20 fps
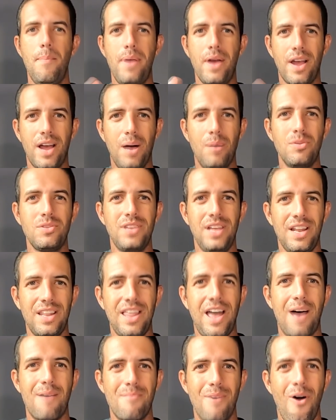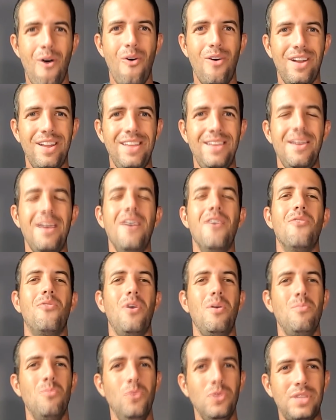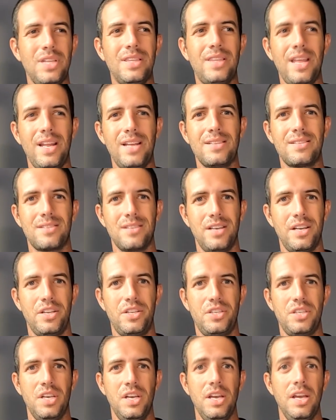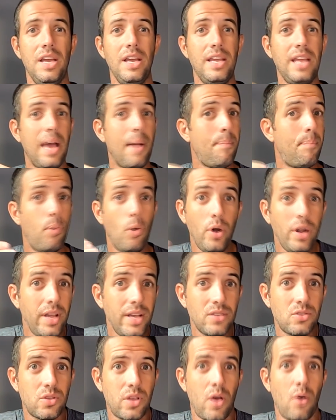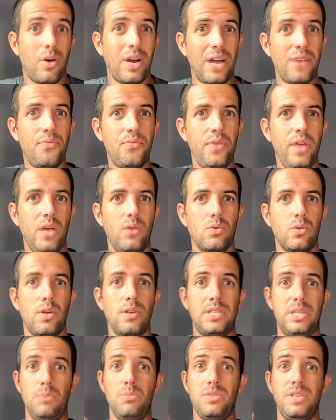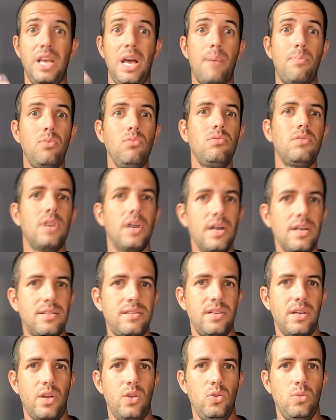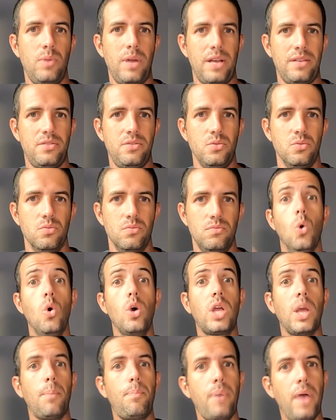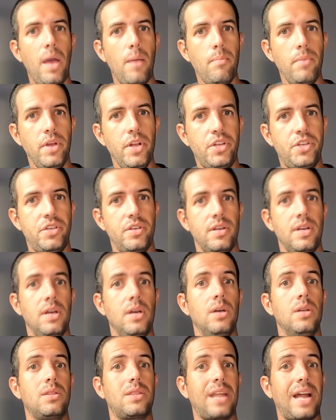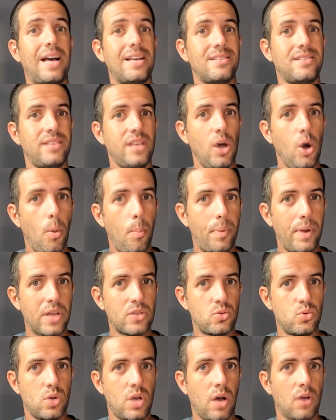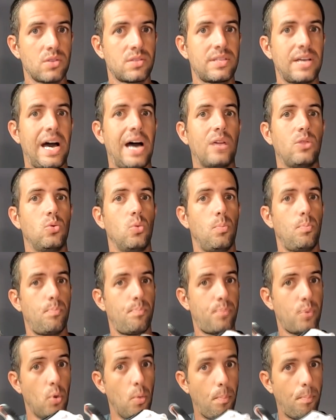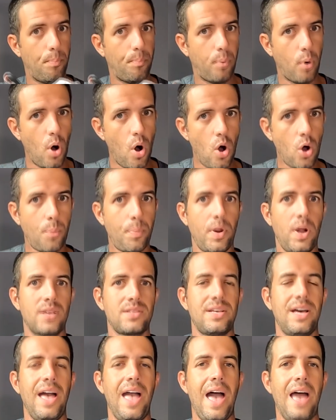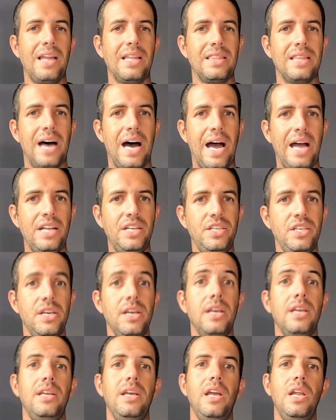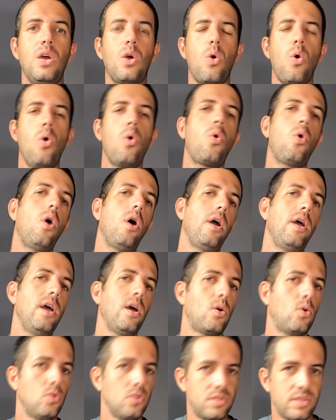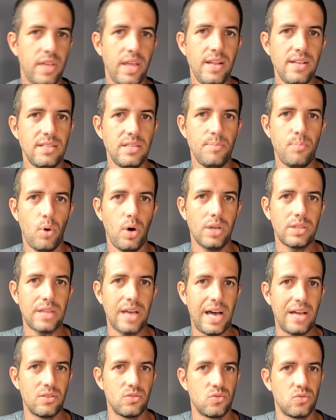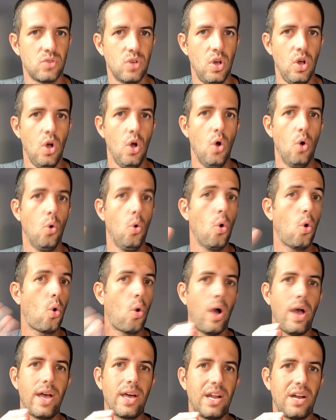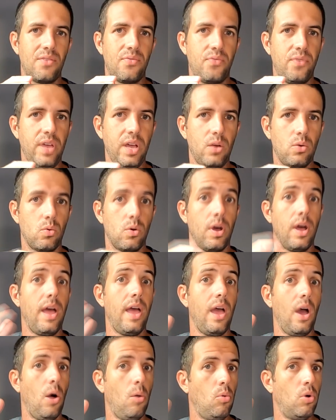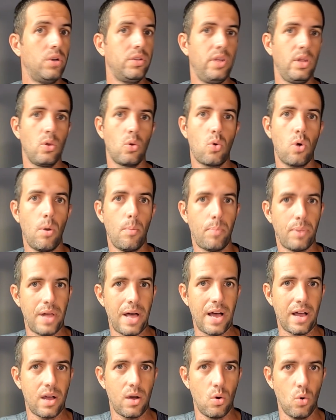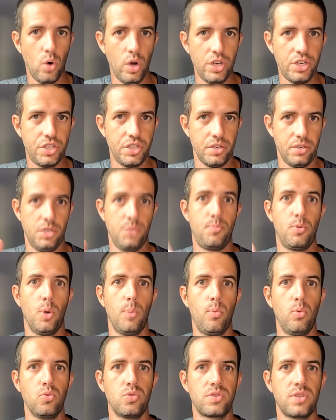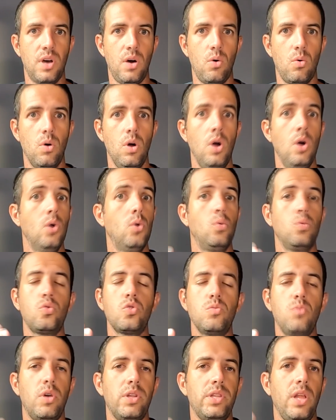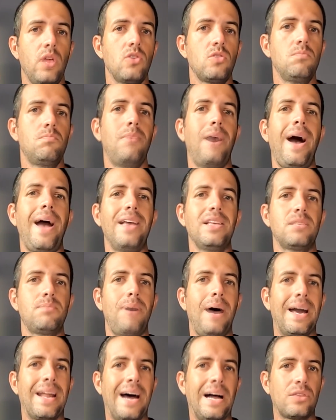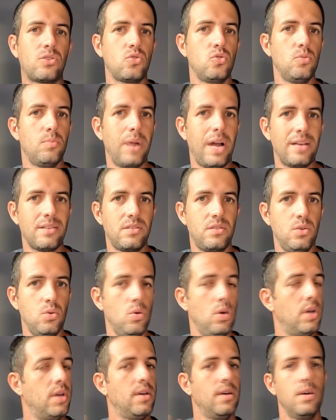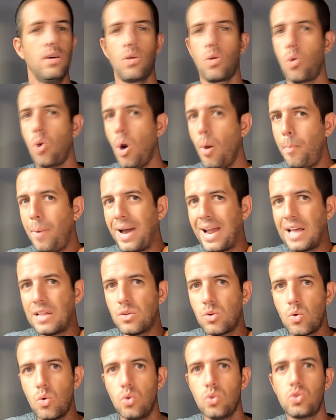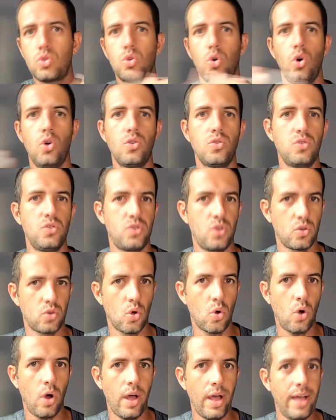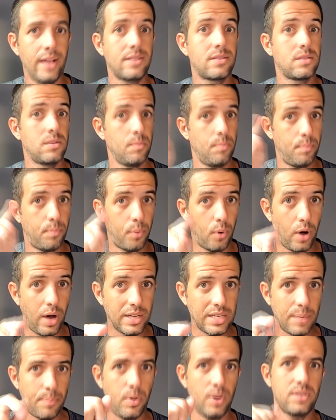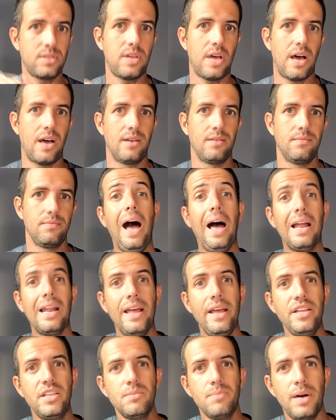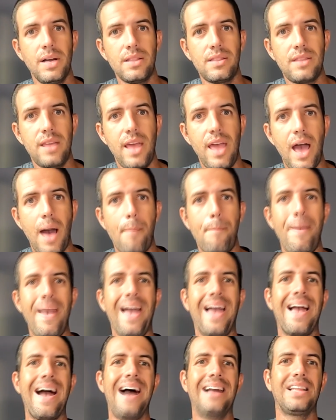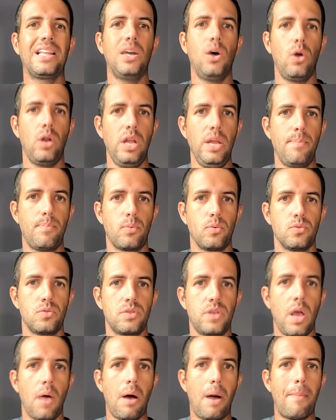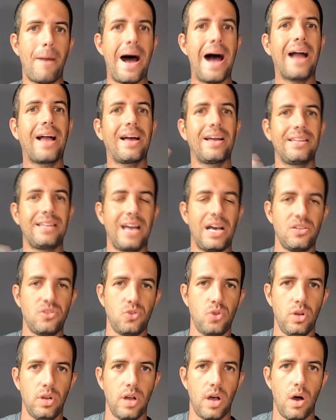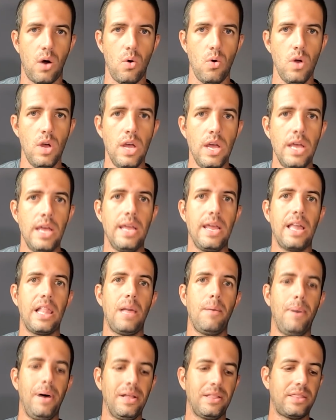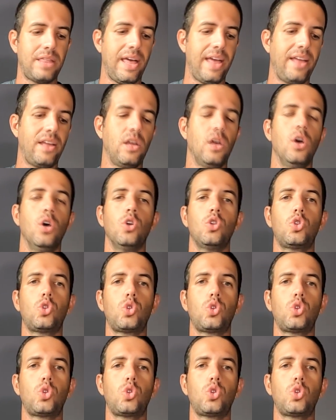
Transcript: pegamos ele na mão ali, foi muito interessante. E é por isso que é o grafeno, nós temos em abundância aqui no Brasil. O que permite trazer o preço do calçado para um pouco para nossa realidade e ele concorrer com os tênis importados. O Grafeno é um modelo com placa hoje de propulsão, um dos modelos mais baratos no Brasil comparado com todos os seus concorrentes. Pode apostar. Além de manter a pegada da Olímpicos, que é uma marca nacional e ela mantém